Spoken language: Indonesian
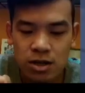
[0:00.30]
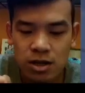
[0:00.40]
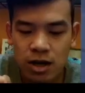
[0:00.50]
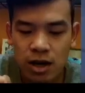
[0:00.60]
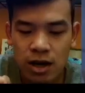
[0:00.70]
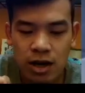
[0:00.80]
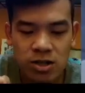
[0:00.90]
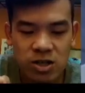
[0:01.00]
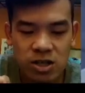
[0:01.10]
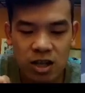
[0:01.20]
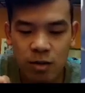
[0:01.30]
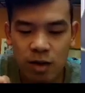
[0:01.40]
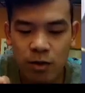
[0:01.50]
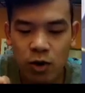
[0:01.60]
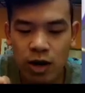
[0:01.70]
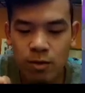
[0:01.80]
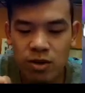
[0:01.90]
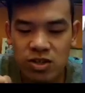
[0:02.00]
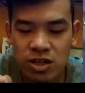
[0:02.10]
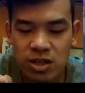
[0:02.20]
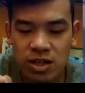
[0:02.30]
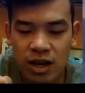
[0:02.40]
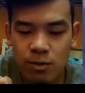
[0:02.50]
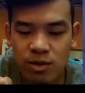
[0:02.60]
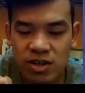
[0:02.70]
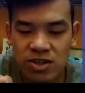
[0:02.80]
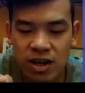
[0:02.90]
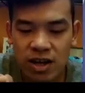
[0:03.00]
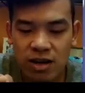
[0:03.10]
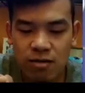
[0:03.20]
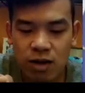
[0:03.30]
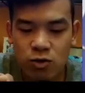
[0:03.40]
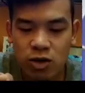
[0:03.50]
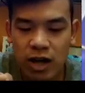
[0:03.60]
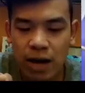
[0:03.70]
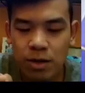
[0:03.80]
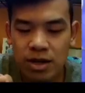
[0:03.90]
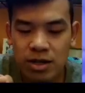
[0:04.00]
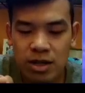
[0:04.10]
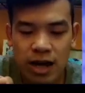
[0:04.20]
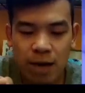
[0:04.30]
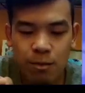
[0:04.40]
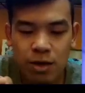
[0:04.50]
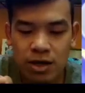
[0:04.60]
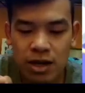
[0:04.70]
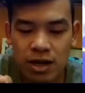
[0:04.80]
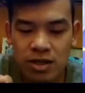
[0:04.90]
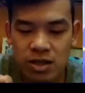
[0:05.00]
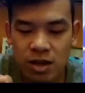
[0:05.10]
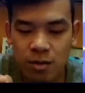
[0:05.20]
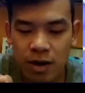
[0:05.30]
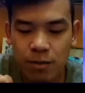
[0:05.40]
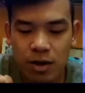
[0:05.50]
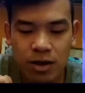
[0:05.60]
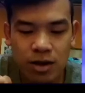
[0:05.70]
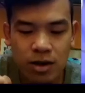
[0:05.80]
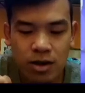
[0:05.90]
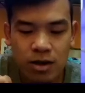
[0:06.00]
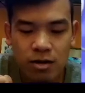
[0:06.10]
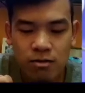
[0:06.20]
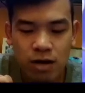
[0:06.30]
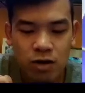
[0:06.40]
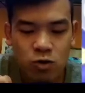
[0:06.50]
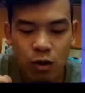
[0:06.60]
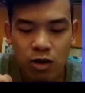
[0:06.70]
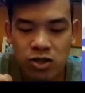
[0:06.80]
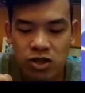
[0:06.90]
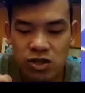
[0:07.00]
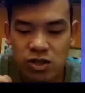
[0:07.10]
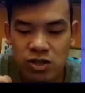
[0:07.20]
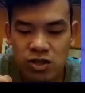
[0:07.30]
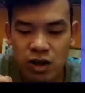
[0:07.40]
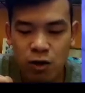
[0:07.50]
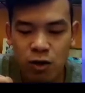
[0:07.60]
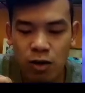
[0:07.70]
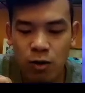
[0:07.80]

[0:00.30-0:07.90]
Iya, ada sekitar berapa orang yang mengejar kita, pemirsa. Waduh, di comeback kita, di comeback ini ada sekitar berapa nih? Waduh, bawah si, si Zero Ora.